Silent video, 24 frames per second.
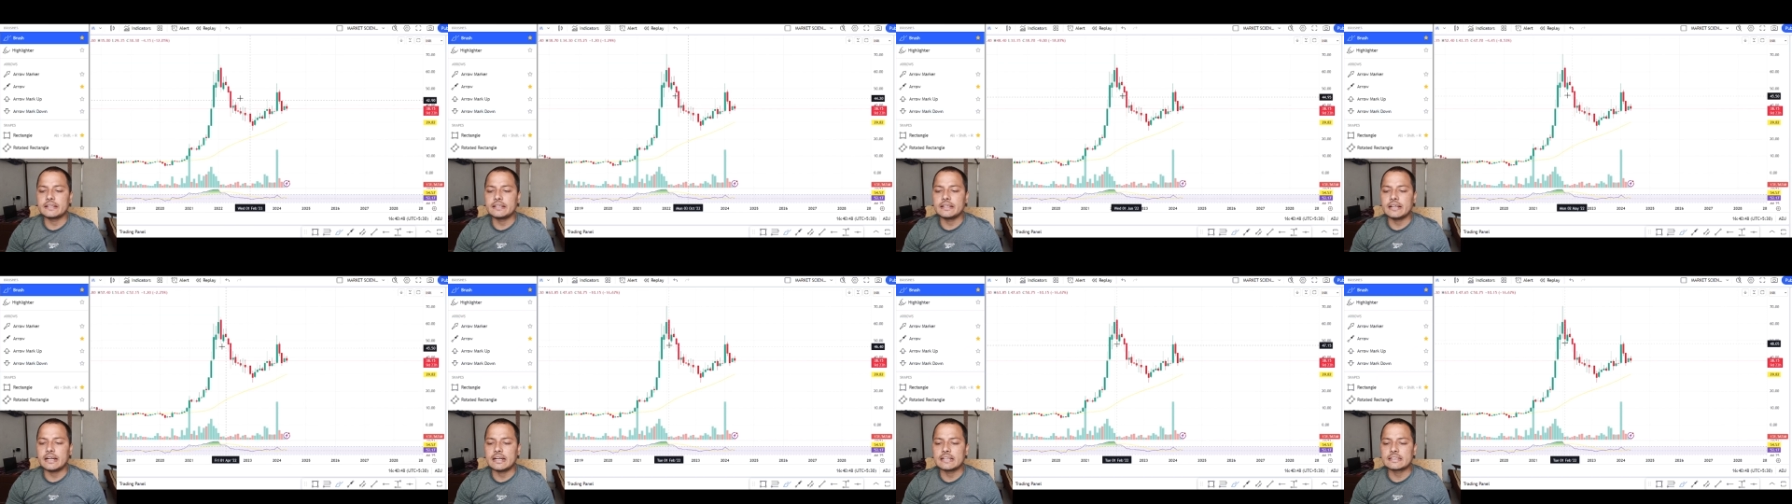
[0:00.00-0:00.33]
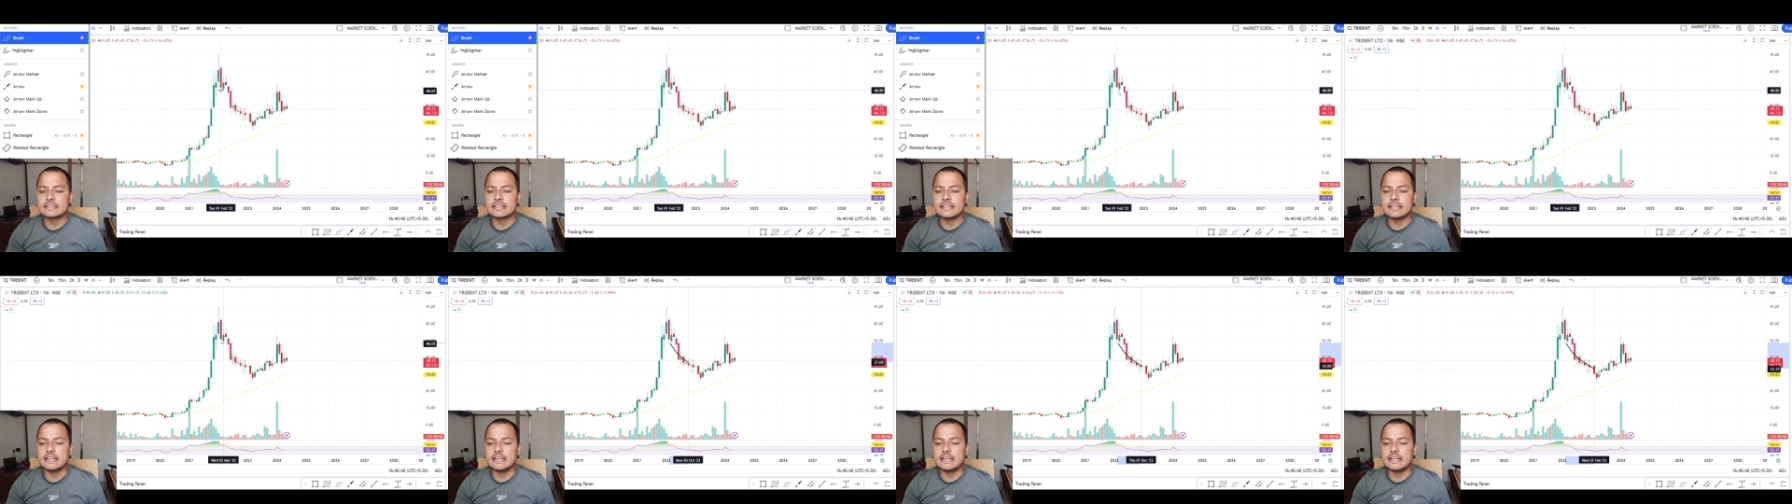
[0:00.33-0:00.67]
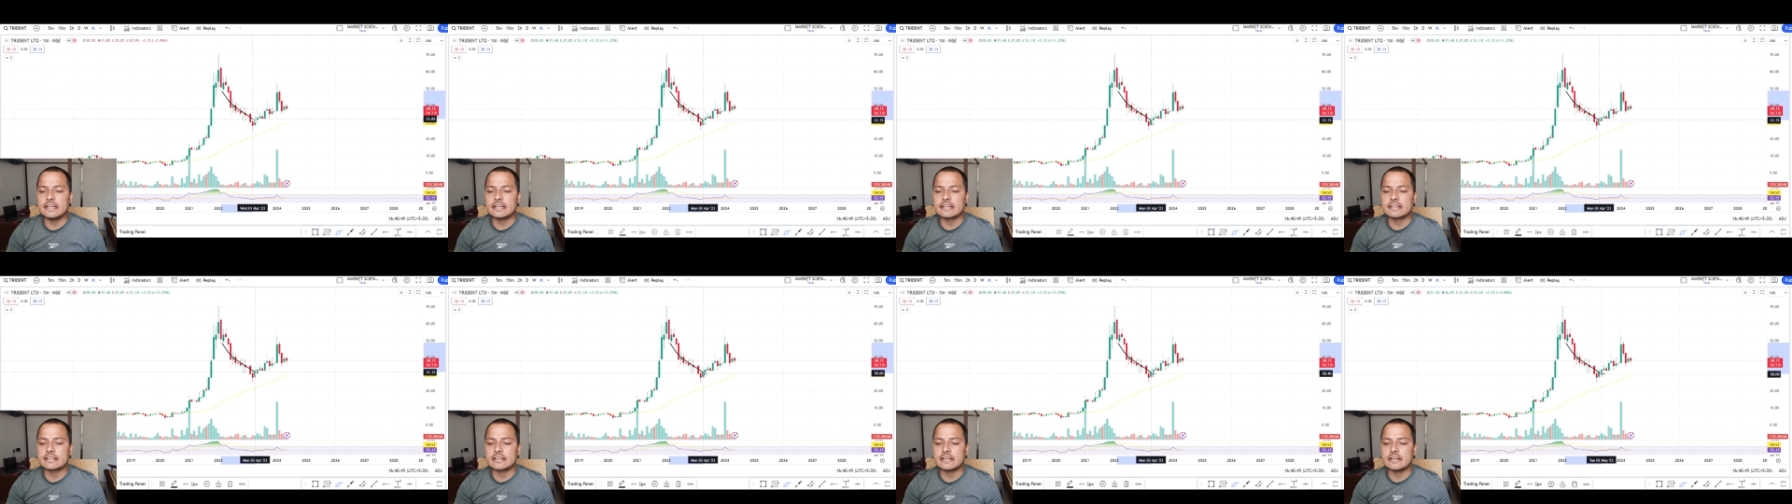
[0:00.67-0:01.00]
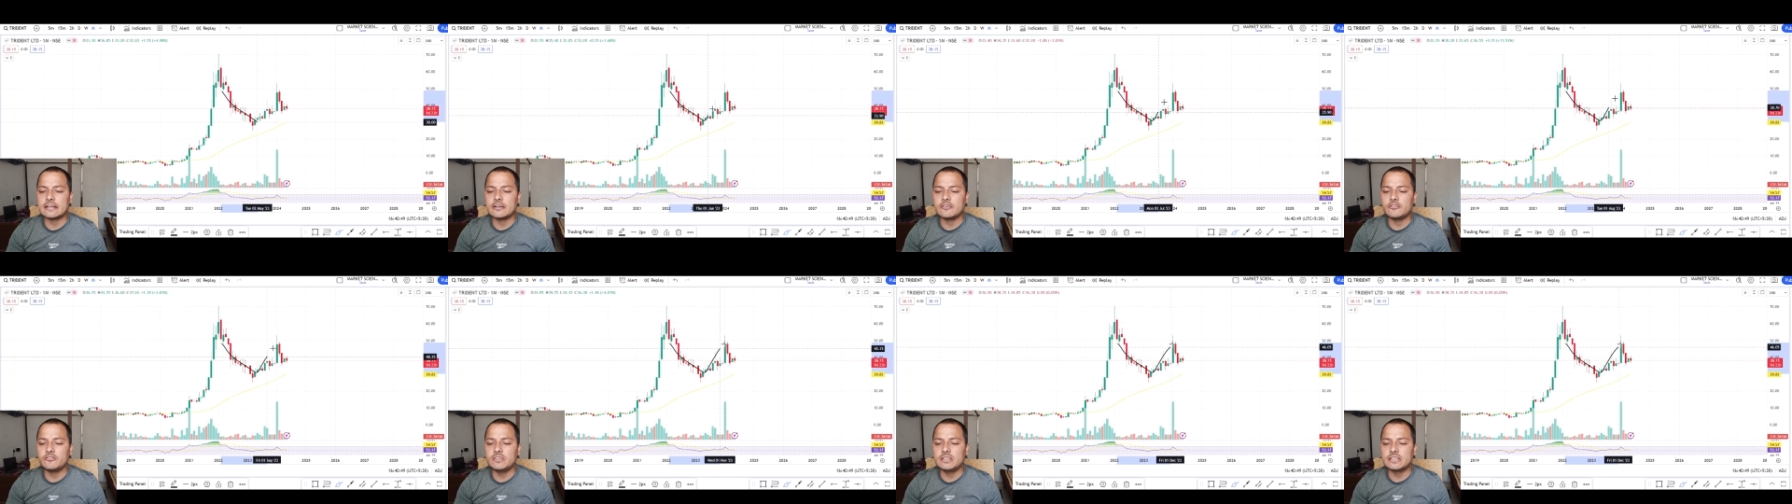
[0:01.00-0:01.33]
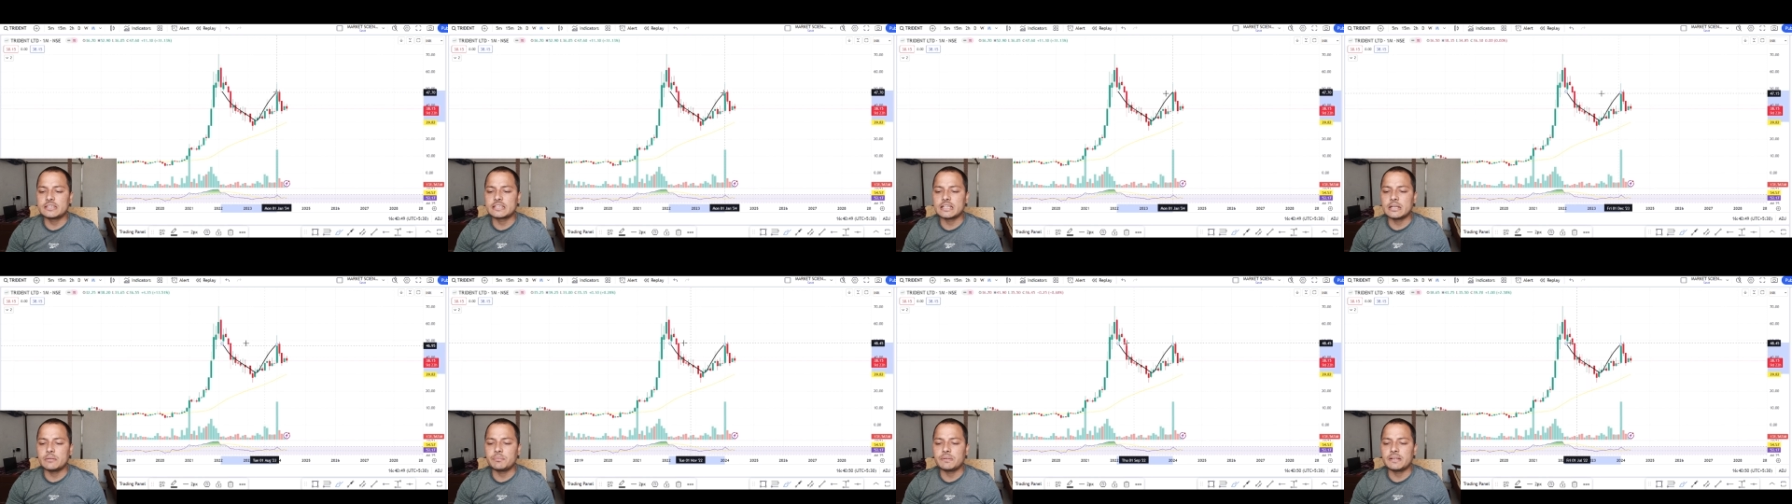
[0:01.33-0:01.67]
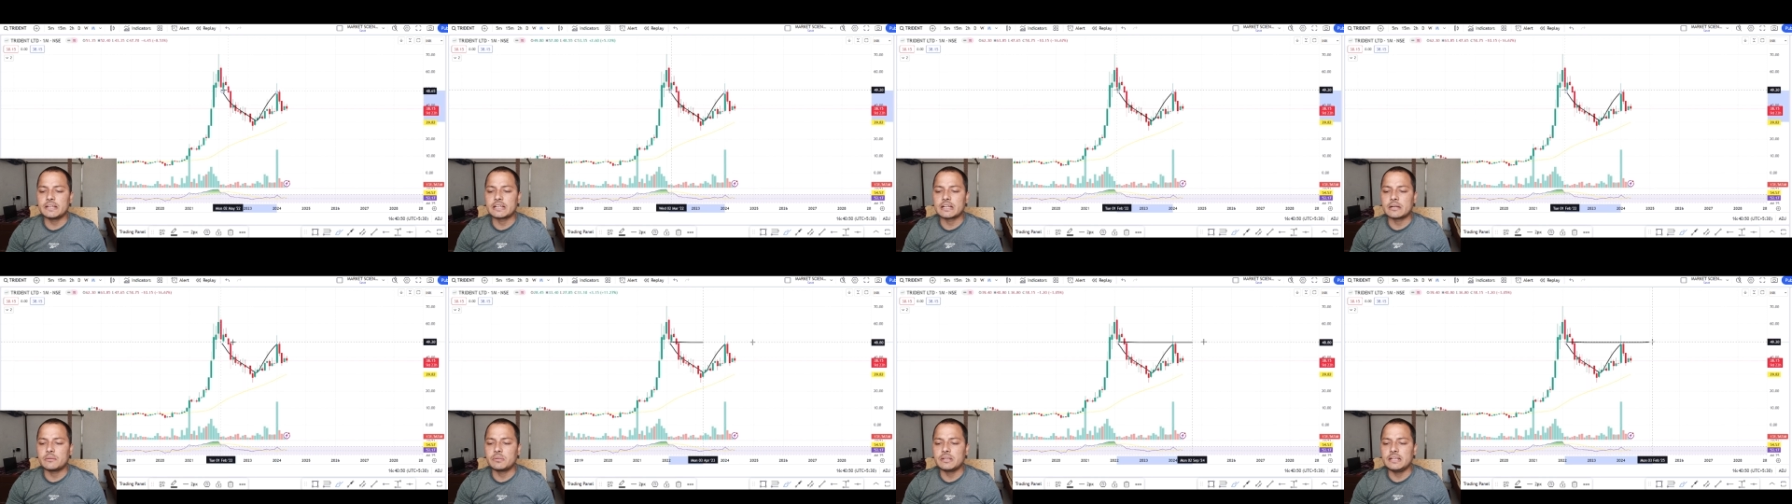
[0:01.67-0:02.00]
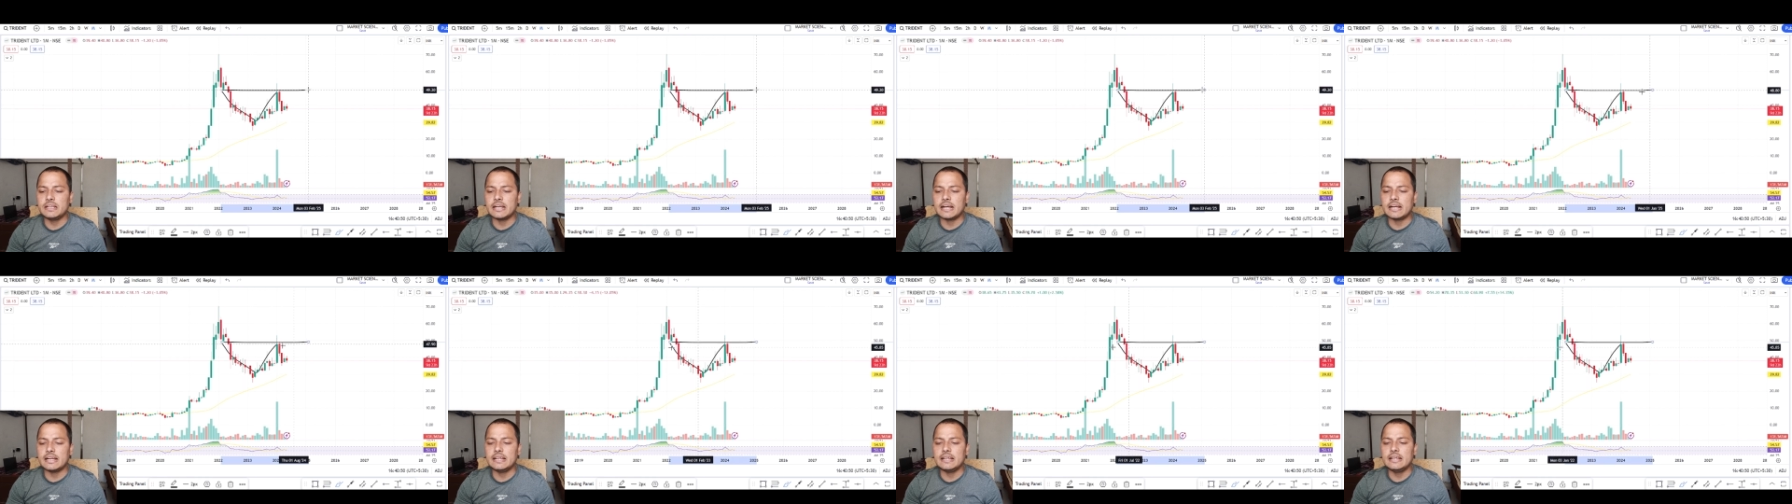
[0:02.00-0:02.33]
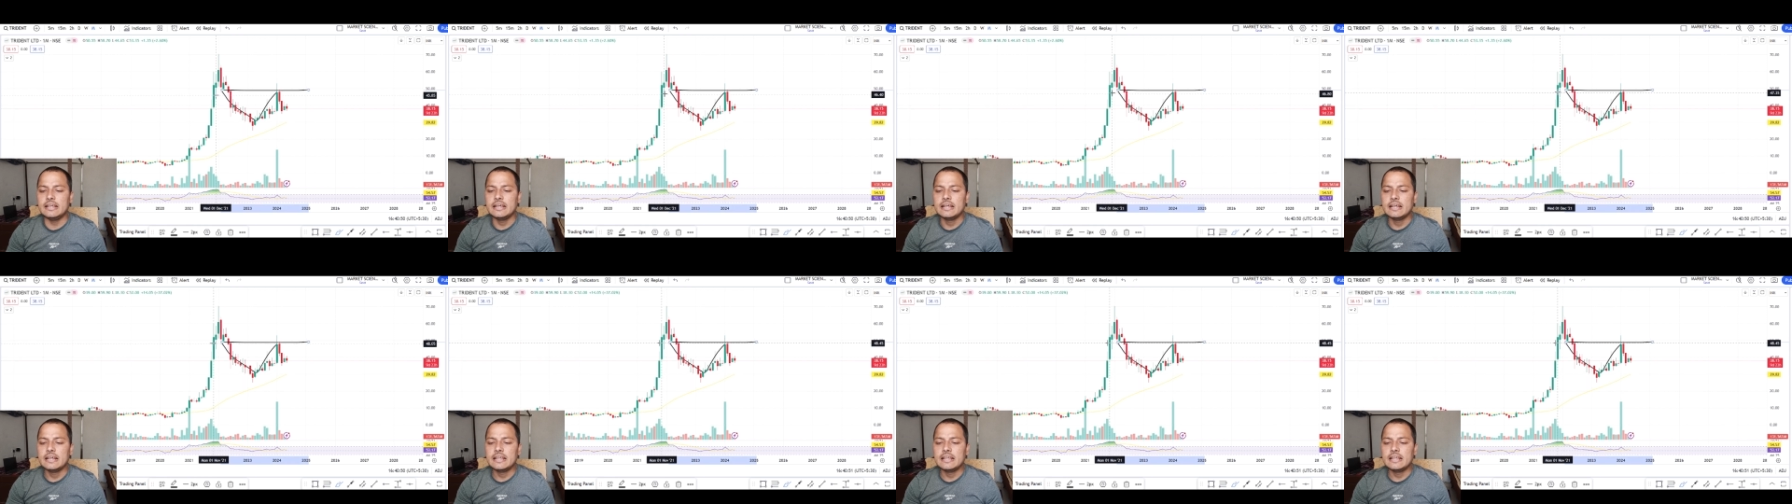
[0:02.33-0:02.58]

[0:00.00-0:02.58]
यहाँ से एक वी सेप रिकवरी आई